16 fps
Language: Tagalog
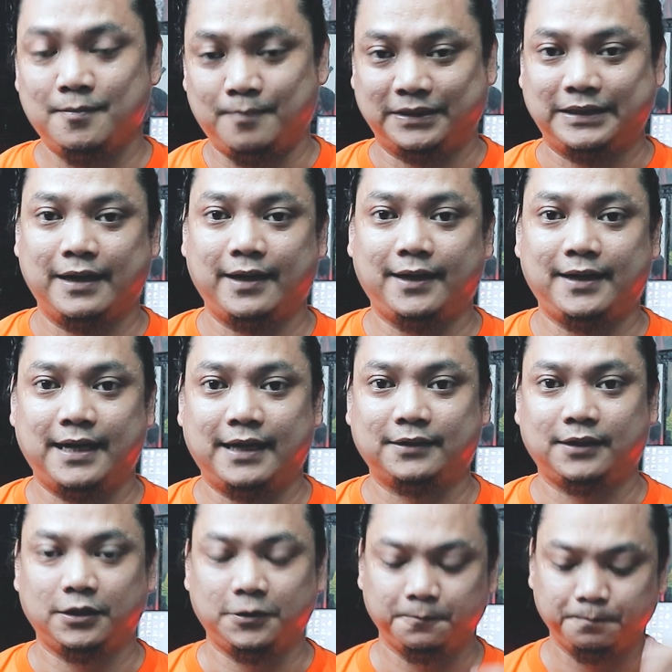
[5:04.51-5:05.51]
matanggal
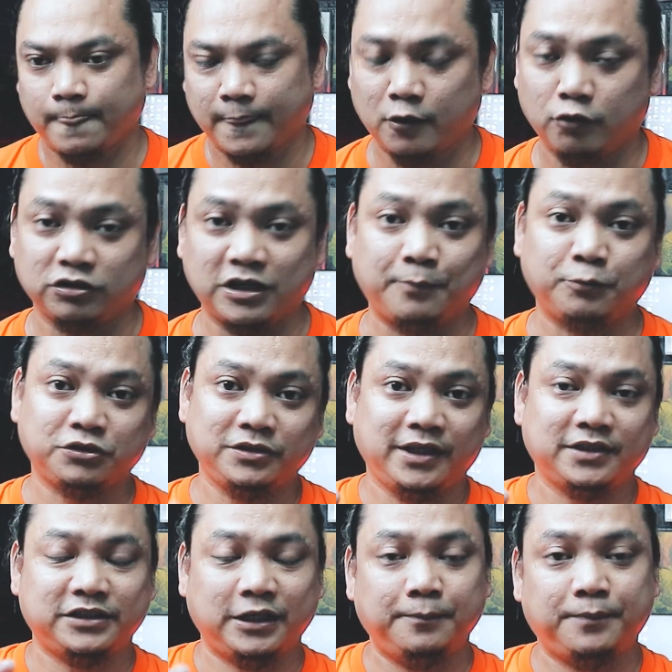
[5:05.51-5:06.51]
natin. O, tapos
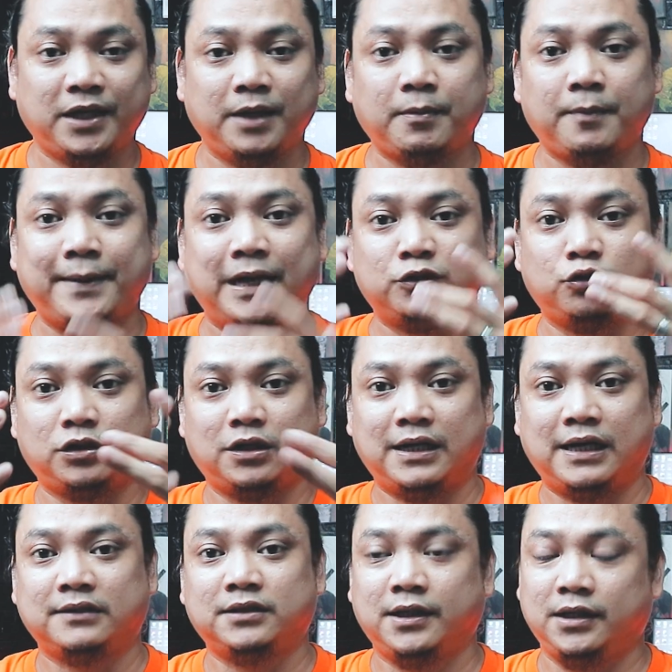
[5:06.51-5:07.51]
next, syempre, papatong
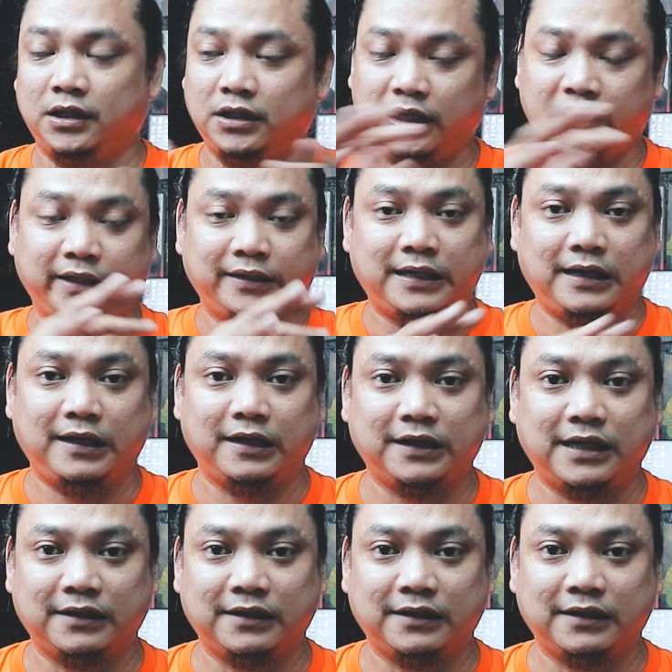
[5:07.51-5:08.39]
na natin, igigit na lang